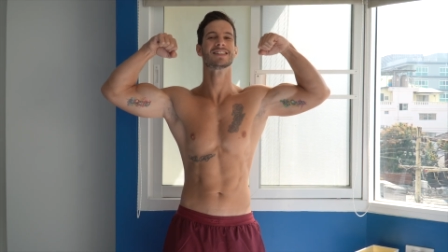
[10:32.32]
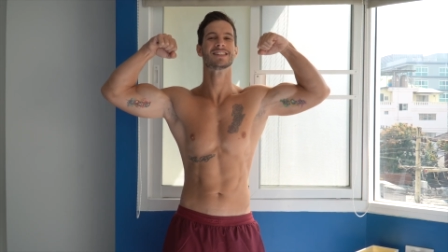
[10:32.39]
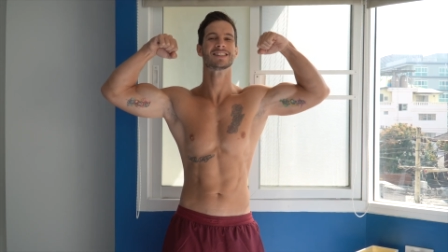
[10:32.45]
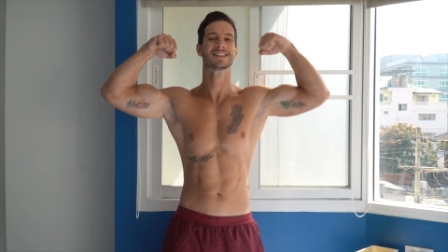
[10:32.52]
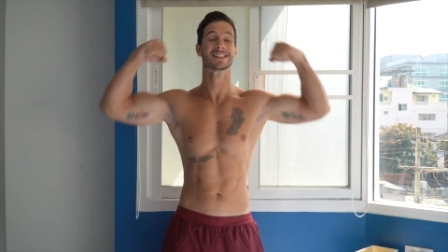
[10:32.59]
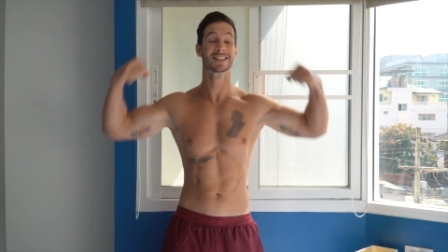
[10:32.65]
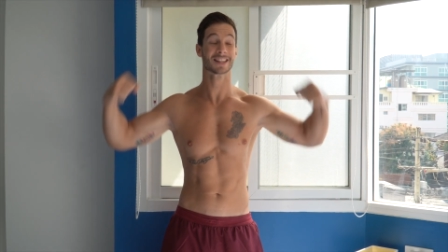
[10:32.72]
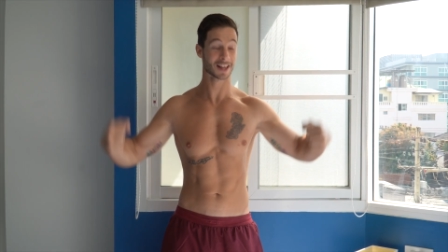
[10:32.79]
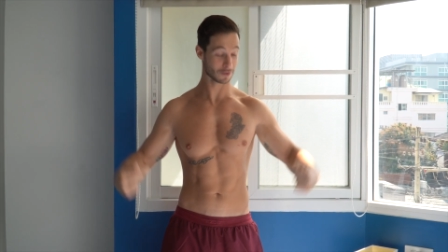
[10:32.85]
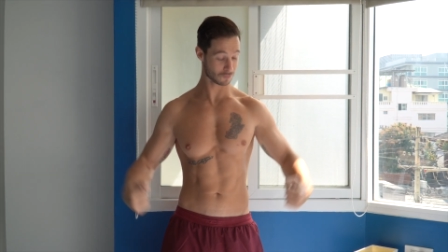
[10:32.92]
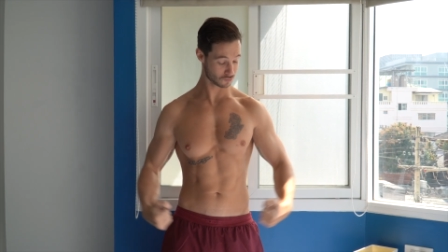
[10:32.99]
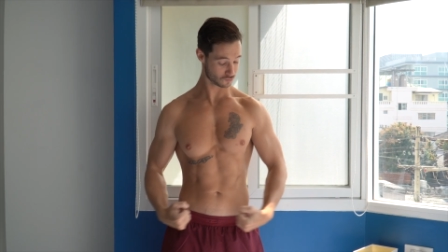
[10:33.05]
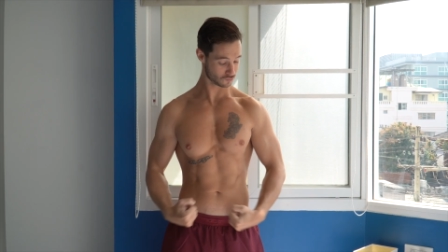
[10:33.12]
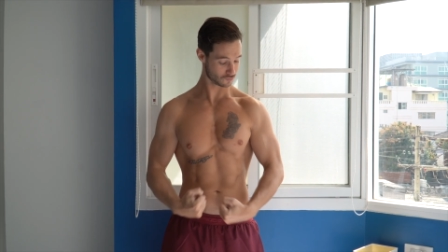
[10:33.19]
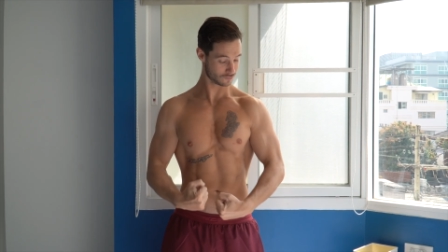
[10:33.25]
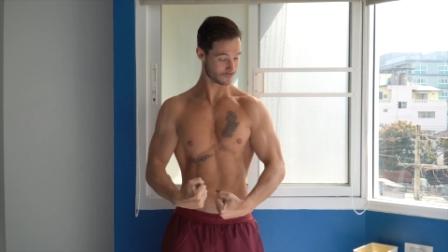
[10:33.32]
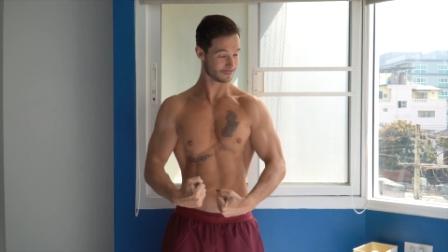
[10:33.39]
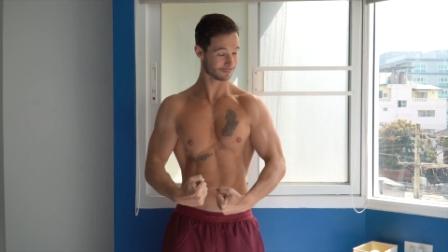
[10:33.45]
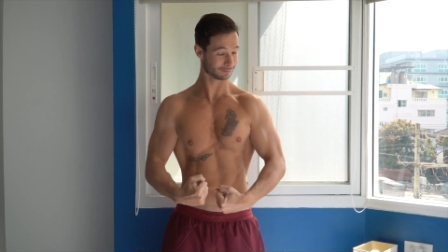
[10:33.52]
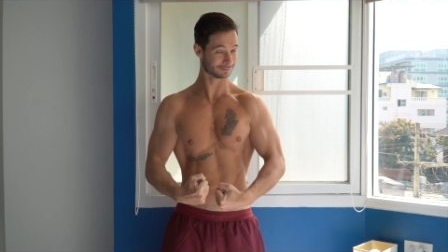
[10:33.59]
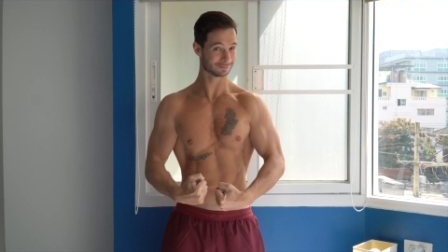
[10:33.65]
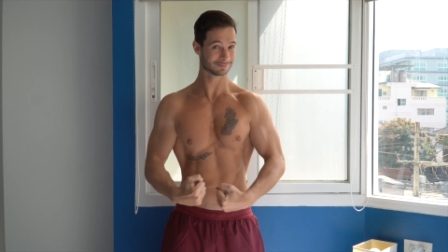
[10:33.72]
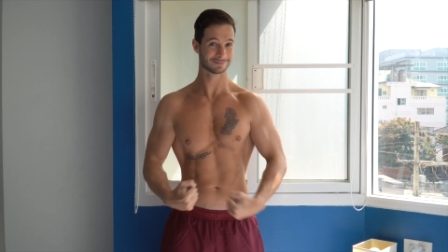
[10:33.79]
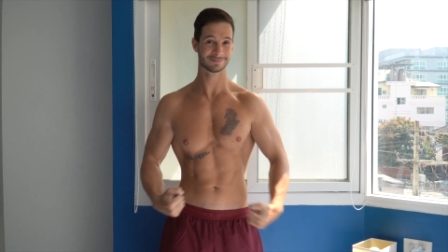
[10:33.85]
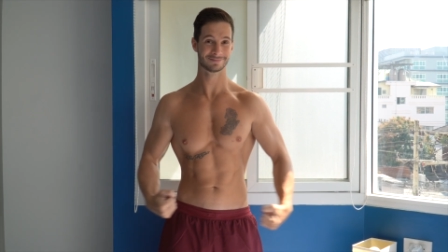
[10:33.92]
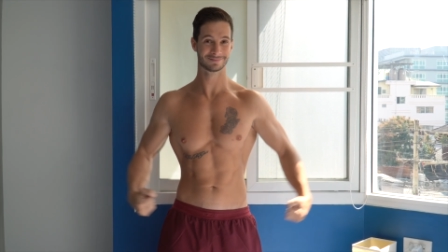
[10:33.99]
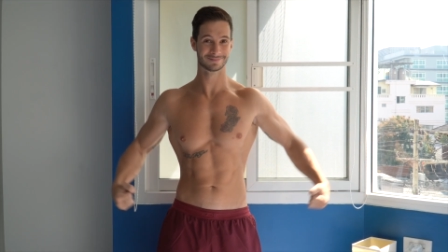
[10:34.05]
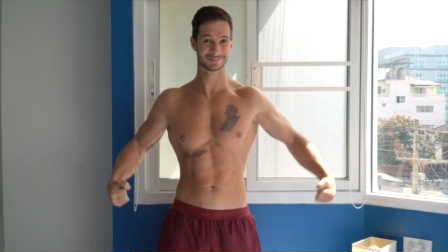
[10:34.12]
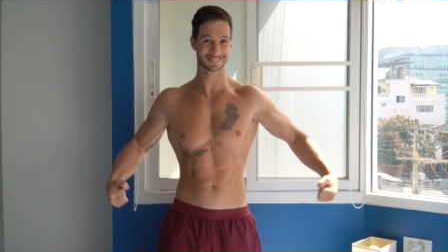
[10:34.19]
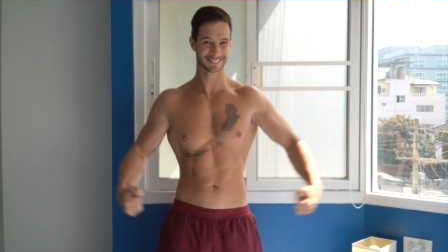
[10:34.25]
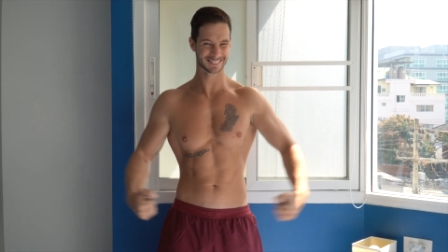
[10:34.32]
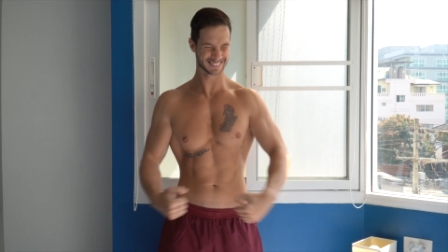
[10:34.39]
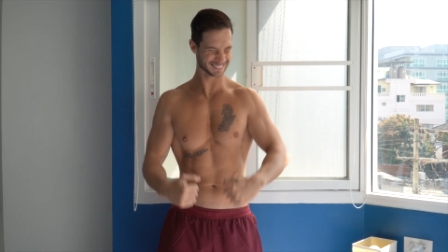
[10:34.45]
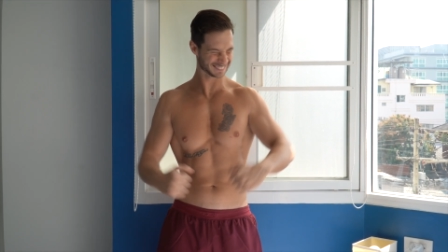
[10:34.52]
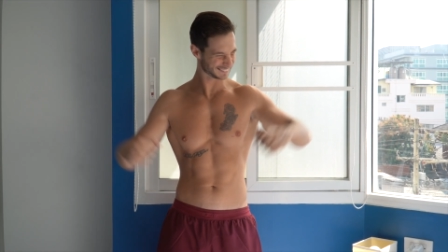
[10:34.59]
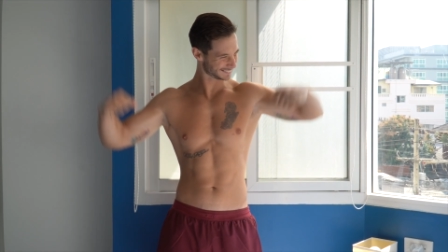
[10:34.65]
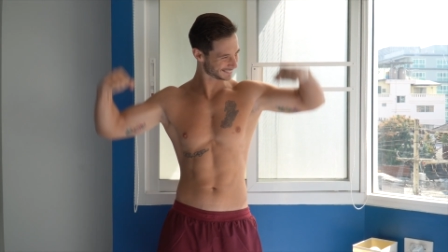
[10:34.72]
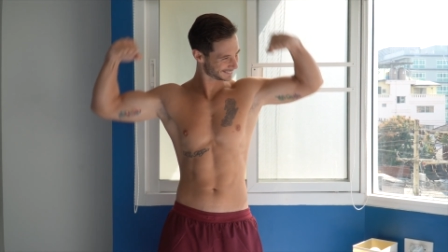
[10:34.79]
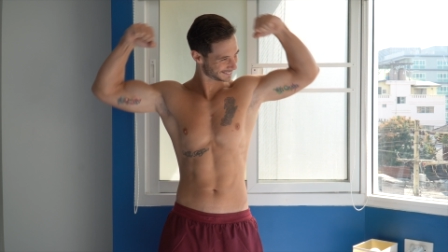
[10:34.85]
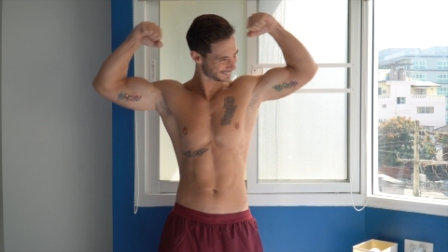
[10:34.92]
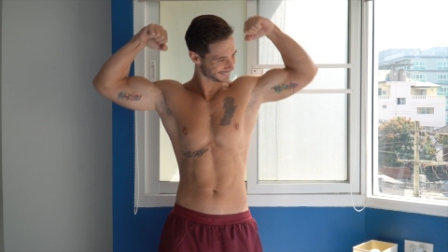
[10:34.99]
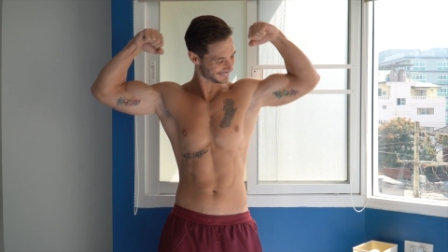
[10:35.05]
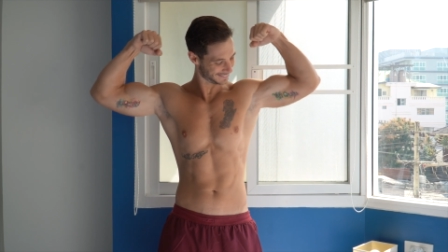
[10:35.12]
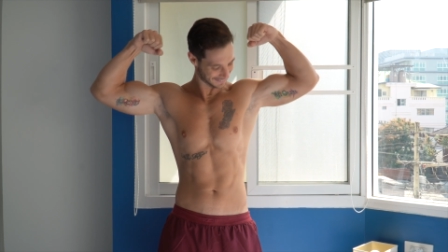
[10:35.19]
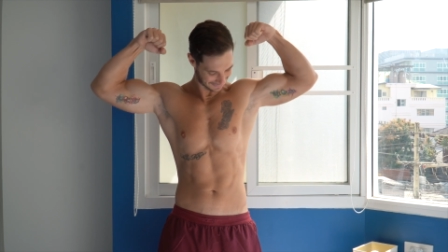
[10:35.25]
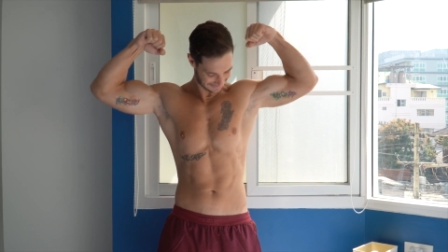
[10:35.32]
corporelle, c'est-à-dire que j'affiche un physique moins gras et plus musclé.